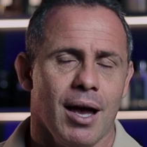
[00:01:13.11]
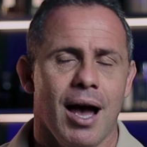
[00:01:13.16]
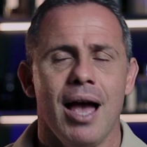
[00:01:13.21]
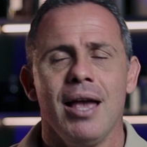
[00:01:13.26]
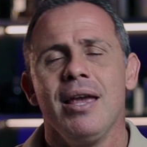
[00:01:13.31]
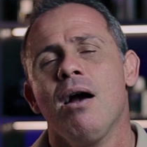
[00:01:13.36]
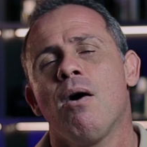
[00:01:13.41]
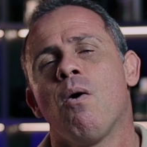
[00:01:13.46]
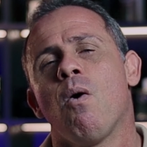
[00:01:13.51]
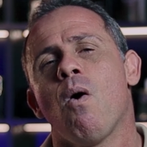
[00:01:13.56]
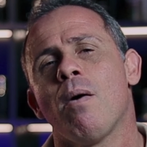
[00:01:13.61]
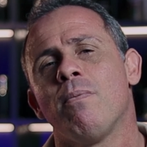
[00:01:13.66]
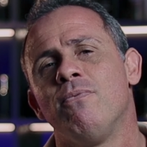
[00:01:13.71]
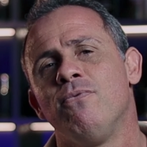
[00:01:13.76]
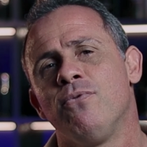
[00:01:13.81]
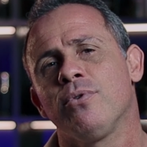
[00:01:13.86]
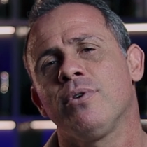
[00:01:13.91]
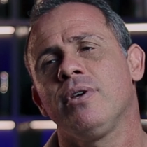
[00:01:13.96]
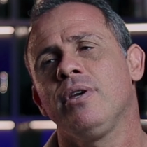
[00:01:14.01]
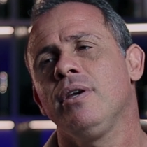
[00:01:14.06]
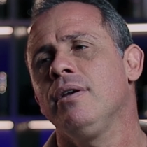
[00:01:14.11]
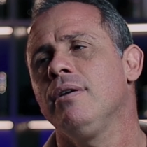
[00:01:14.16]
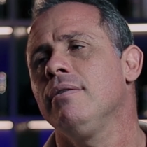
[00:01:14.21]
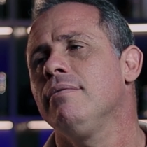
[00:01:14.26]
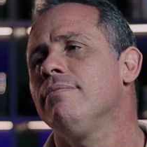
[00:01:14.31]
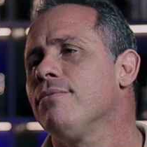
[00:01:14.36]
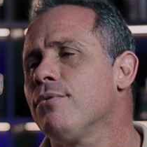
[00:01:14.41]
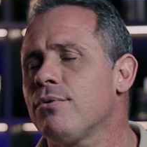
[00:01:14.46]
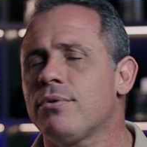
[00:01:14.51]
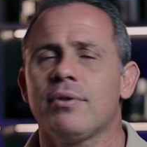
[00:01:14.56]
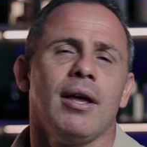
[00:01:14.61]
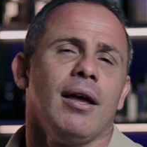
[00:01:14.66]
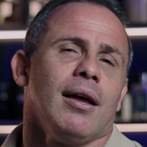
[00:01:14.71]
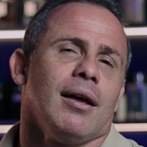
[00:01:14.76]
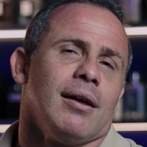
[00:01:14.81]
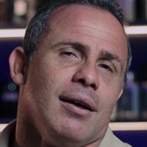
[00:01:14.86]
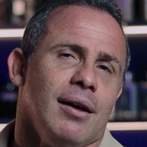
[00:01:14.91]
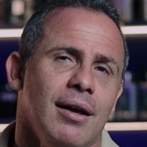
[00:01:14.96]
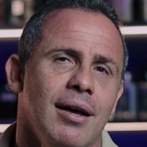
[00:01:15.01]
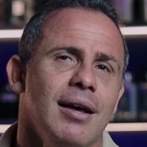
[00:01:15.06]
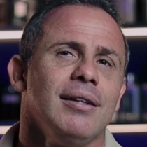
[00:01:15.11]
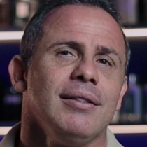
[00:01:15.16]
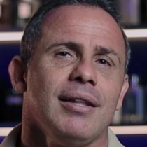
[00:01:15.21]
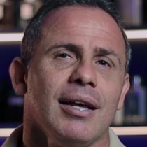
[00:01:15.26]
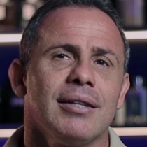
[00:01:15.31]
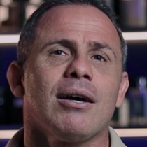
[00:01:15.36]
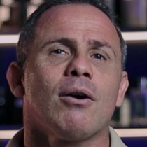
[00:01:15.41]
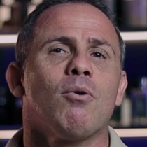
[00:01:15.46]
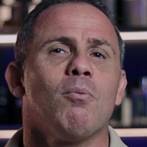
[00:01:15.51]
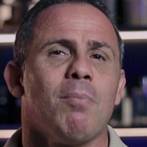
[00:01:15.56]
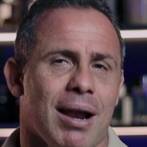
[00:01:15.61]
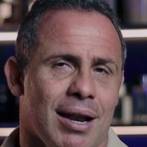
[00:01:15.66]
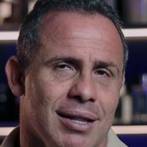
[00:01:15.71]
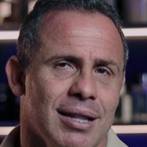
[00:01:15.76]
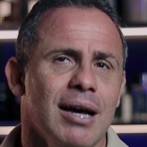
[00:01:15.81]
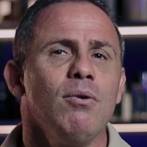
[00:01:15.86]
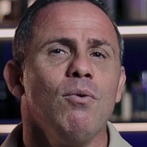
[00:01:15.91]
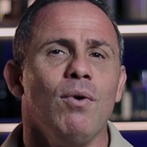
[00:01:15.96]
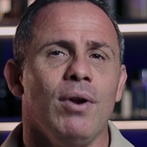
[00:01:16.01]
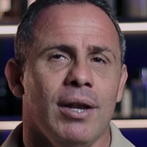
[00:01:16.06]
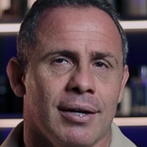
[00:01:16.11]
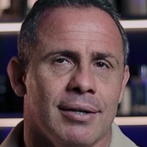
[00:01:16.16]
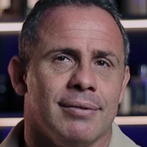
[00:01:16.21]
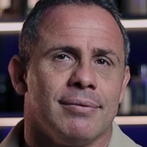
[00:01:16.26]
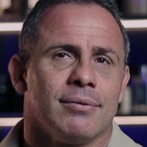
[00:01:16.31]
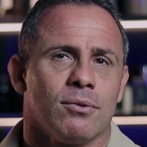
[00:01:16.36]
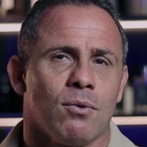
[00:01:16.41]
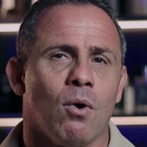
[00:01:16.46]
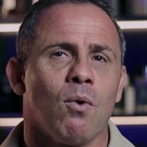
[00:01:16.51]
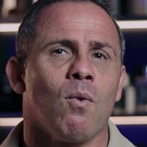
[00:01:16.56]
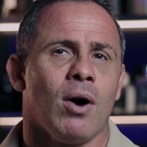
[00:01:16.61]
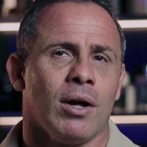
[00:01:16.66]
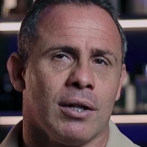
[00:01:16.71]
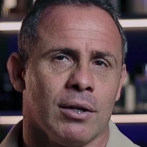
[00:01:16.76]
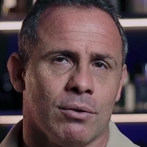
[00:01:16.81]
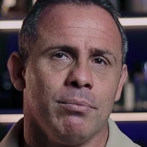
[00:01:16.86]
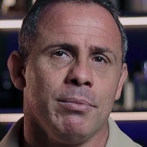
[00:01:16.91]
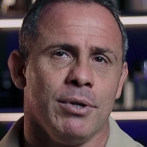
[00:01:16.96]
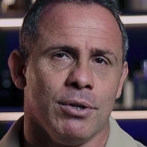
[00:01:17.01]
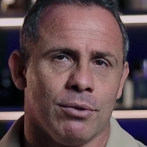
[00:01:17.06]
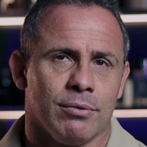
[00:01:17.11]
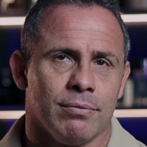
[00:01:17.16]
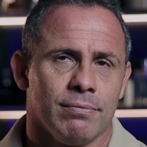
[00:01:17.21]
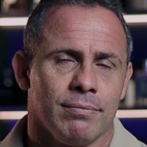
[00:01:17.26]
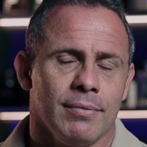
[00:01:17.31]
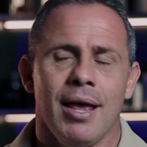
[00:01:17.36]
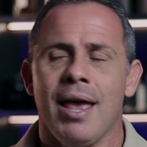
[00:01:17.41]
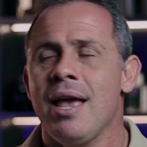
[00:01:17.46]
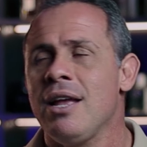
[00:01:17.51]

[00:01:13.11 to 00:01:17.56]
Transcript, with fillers: Aí é óbvio que tem, tem que estar tá com bala na agulha, concorda comigo?